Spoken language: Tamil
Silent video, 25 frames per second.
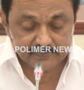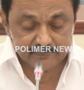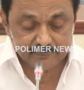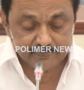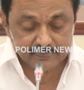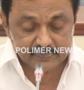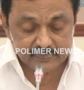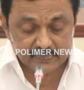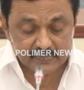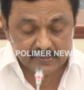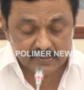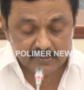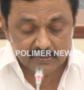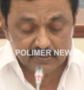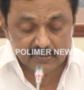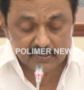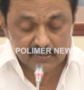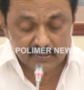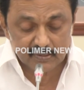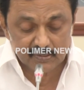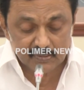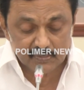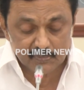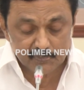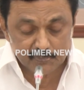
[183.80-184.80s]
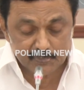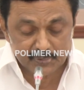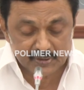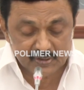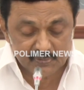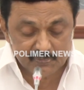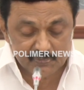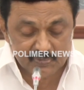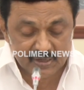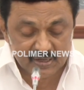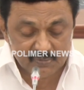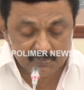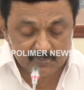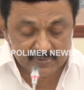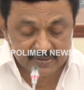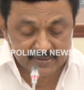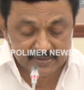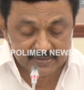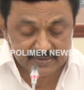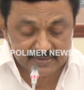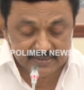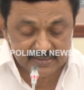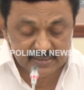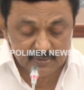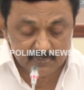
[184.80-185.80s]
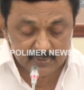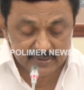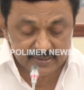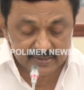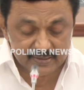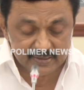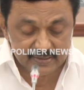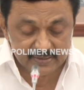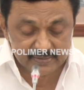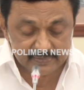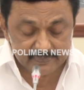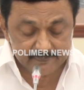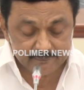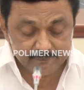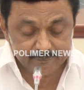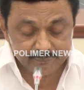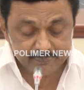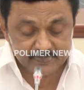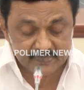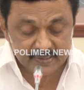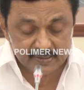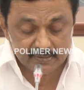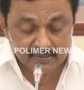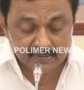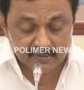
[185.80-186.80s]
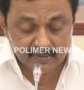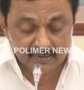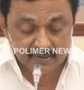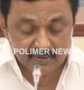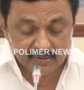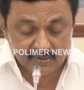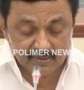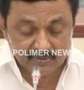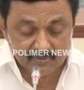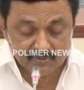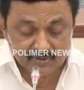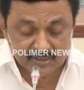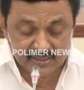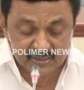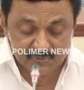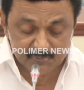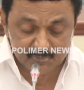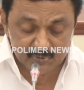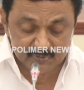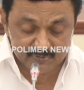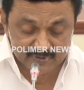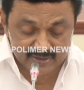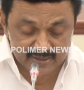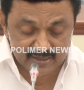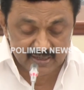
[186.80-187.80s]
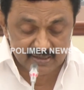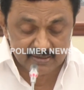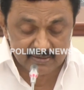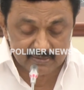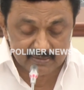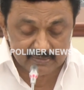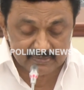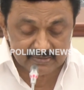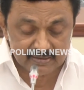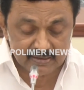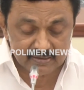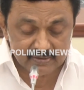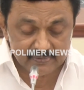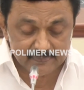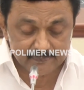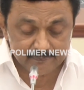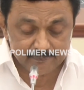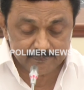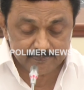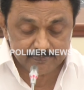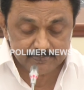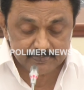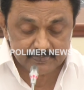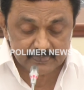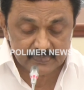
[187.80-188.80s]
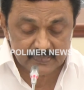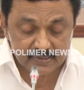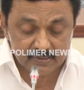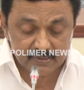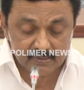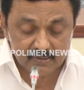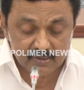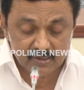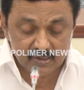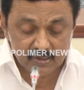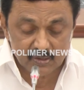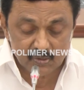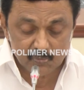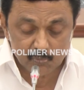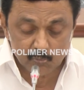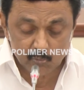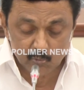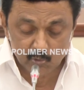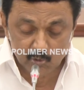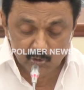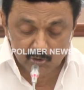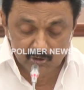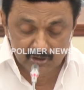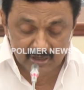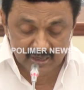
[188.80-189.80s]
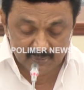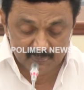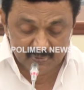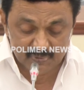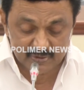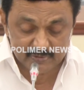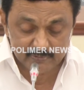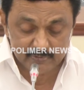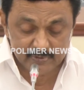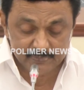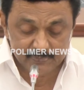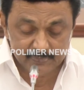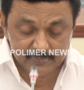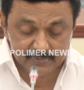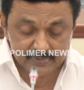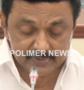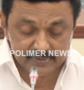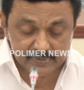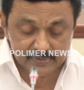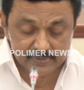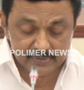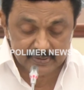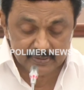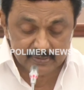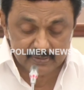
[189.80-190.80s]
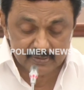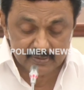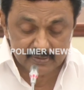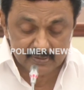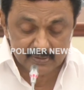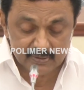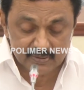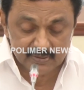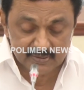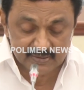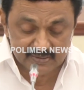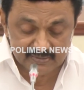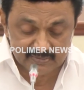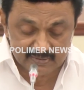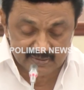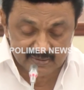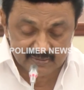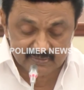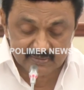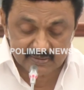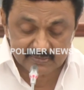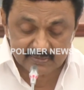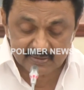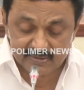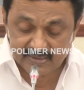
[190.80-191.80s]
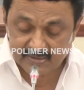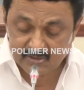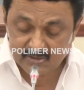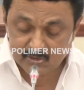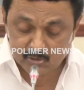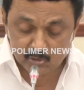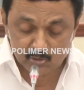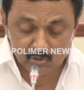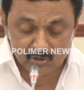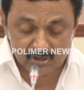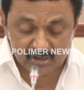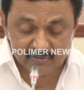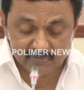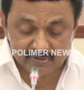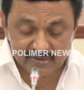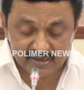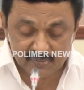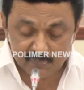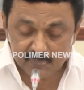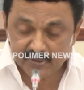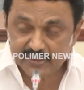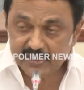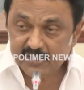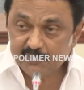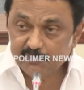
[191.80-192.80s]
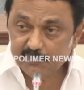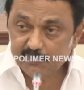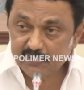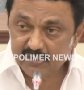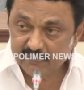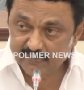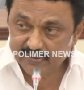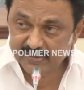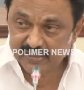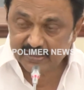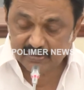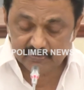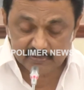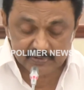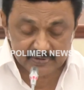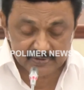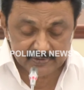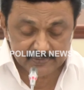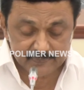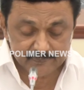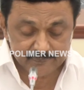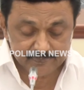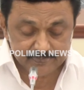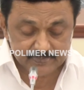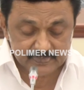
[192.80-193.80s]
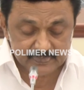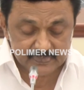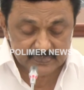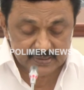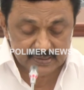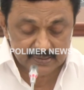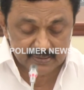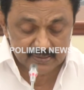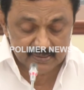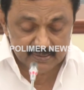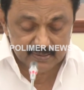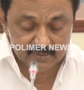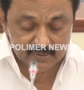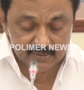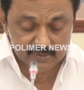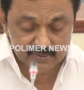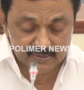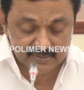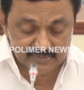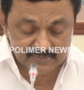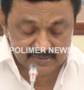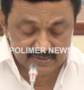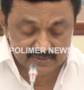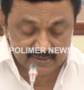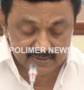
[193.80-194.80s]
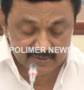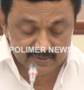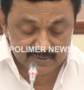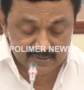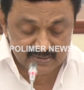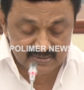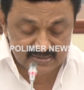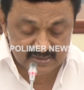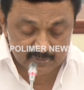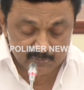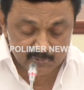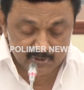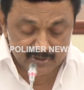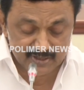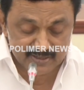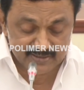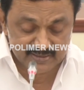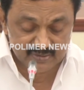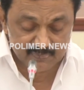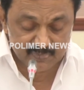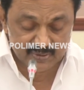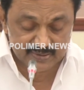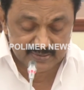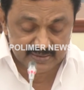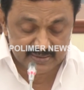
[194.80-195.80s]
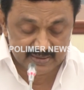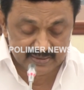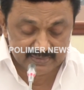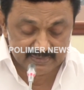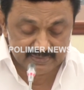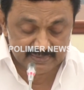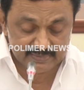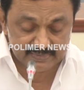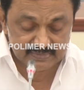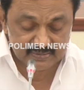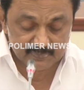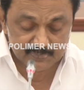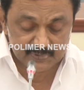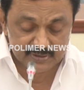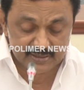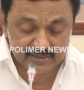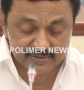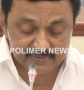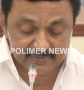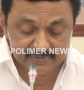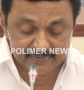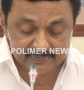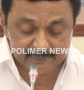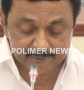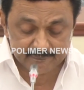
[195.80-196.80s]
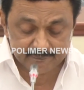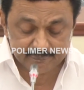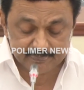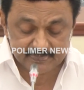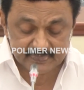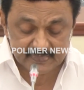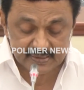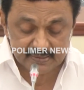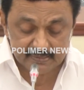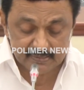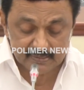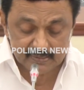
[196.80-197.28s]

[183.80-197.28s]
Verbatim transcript: வைத்தது பெரும்பான்மை நீதிபதிகள் தீர்ப்பு வேறாக இருந்தாலும் முழு அமர்வும் இத்திருத்தத்தை ஏற்றுக்கொள்ளவில்லை என்பதையும் கவனிக்க வேண்டும் இந்த நிலையில் சமூக நீதி மண்ணான தமிழ்நாடு